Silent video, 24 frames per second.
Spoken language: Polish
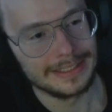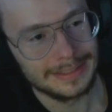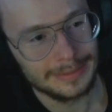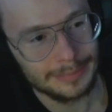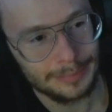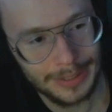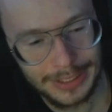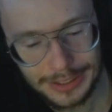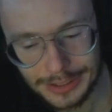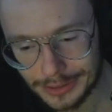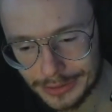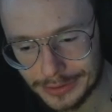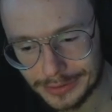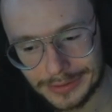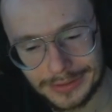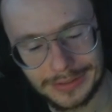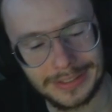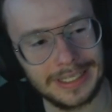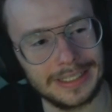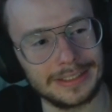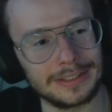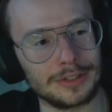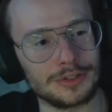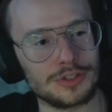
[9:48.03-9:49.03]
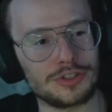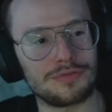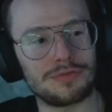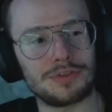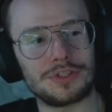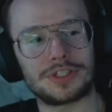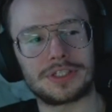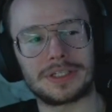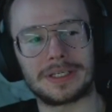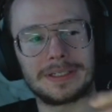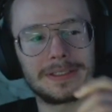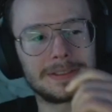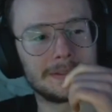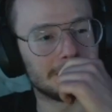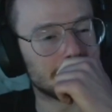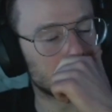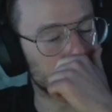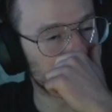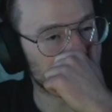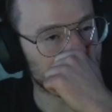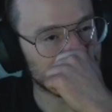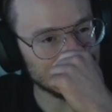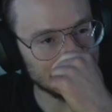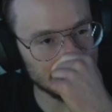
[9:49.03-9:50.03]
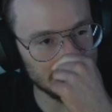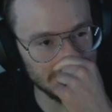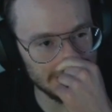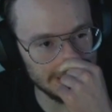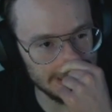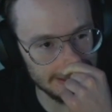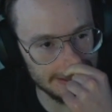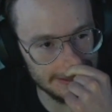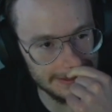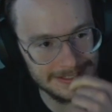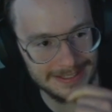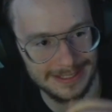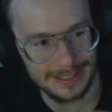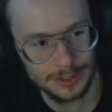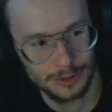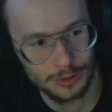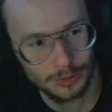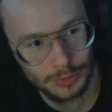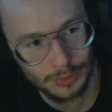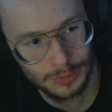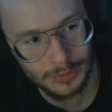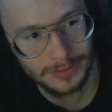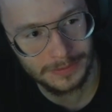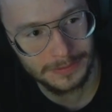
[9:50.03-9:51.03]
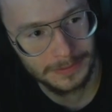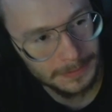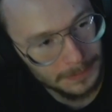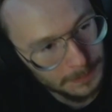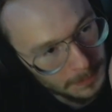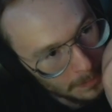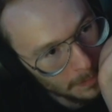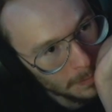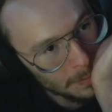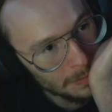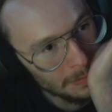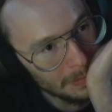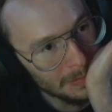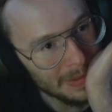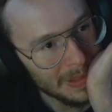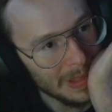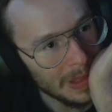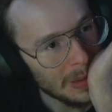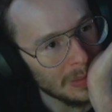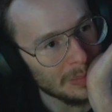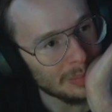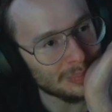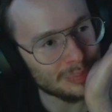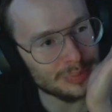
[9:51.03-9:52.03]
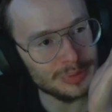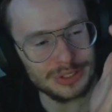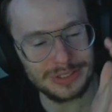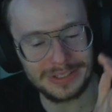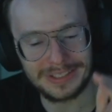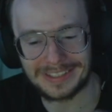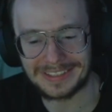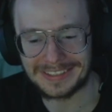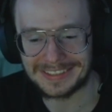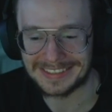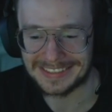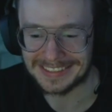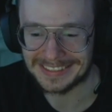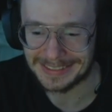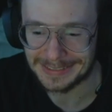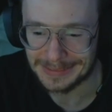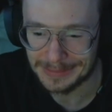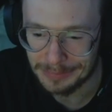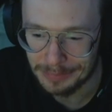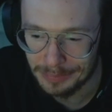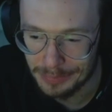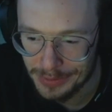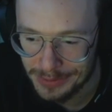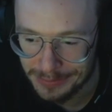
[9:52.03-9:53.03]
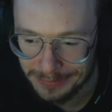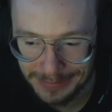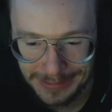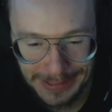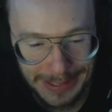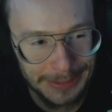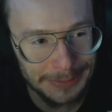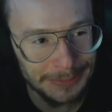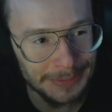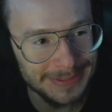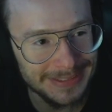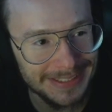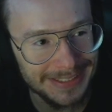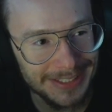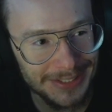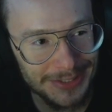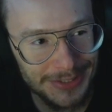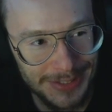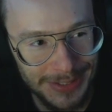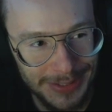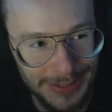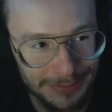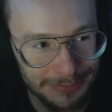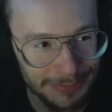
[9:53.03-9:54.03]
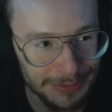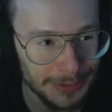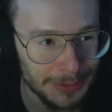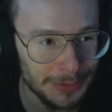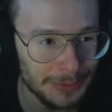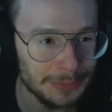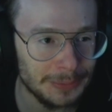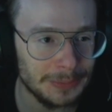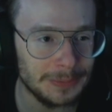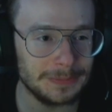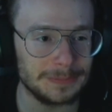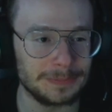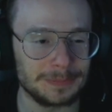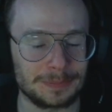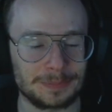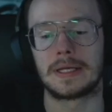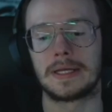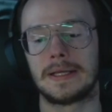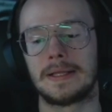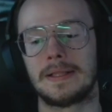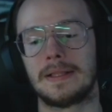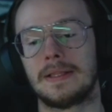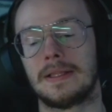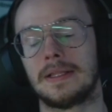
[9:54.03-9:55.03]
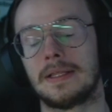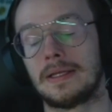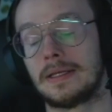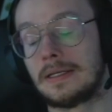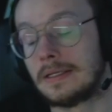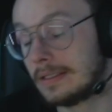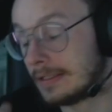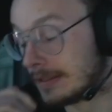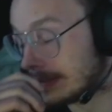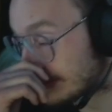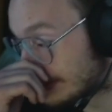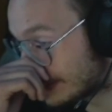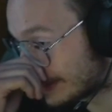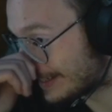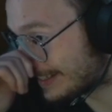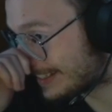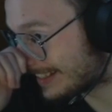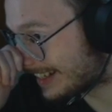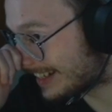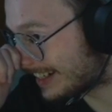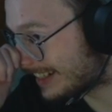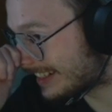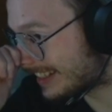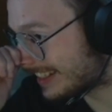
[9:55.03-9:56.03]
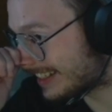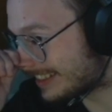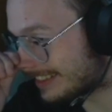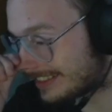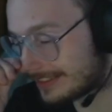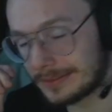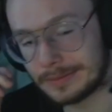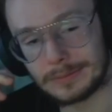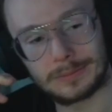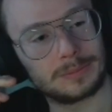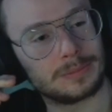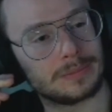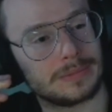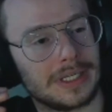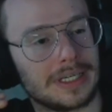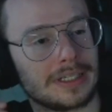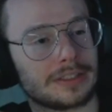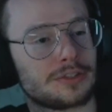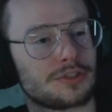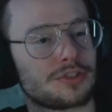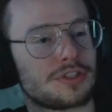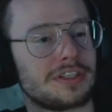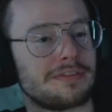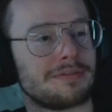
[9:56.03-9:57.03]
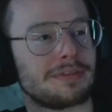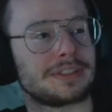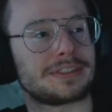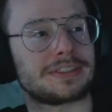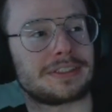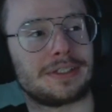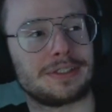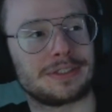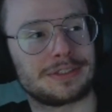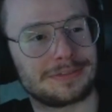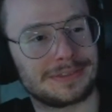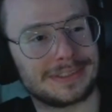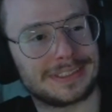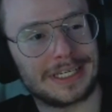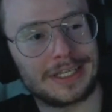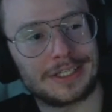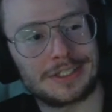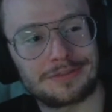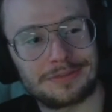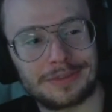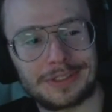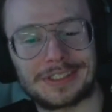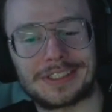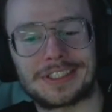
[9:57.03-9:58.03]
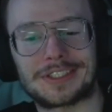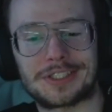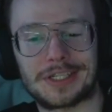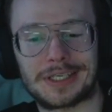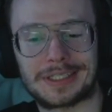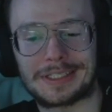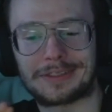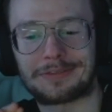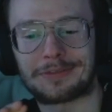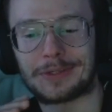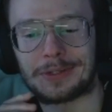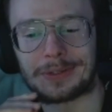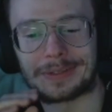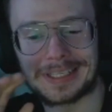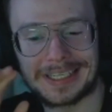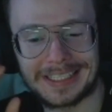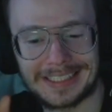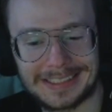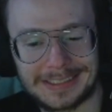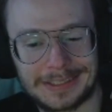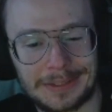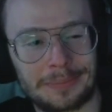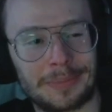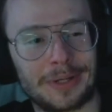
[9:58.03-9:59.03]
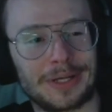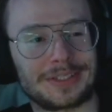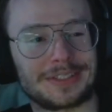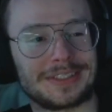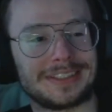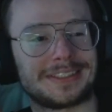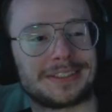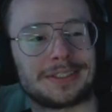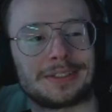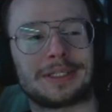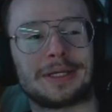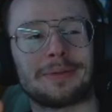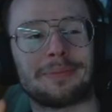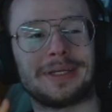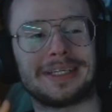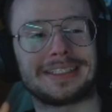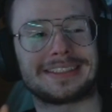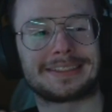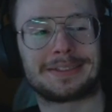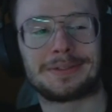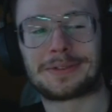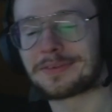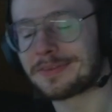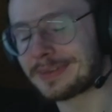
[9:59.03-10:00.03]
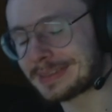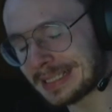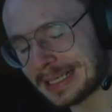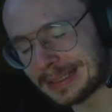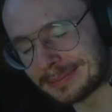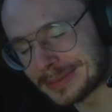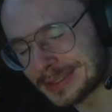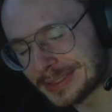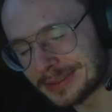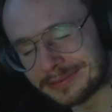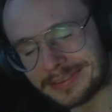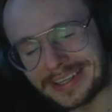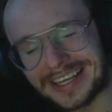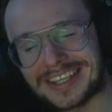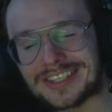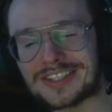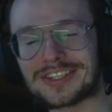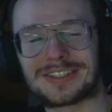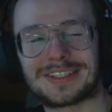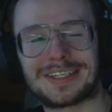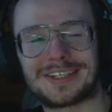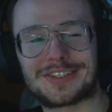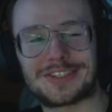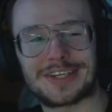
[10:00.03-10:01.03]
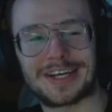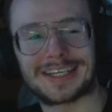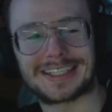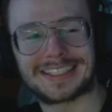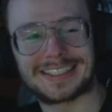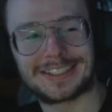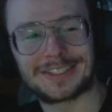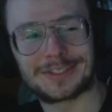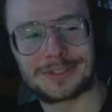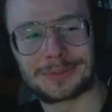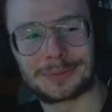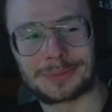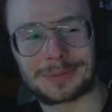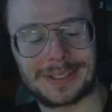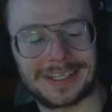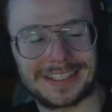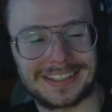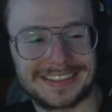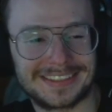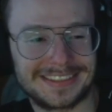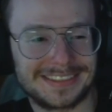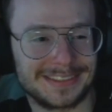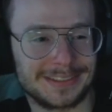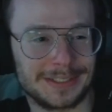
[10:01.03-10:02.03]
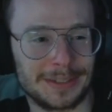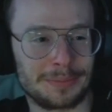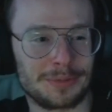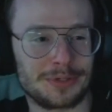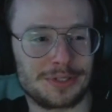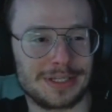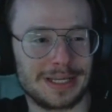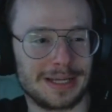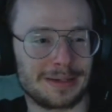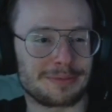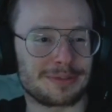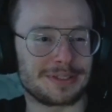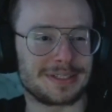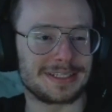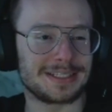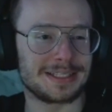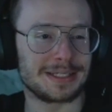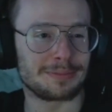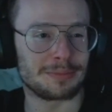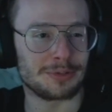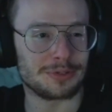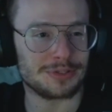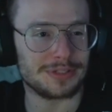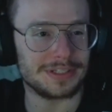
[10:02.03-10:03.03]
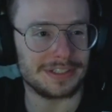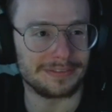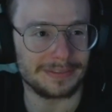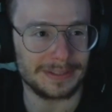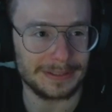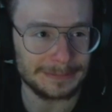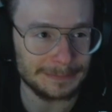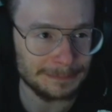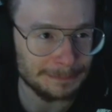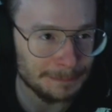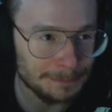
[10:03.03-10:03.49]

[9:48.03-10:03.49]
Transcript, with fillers: Będzie to dodane oczywiście do jednego z zarzutów przy, przy wydaniu ostatecznego wyroku. Generalnie, jak ktoś nie wie o co chodzi, wystarczy wejść na czat Evrona i zobaczyć co tam jest, kurwa. Tam są większe dęciaki niż tutaj, co myślałem, że jest niemożliwe.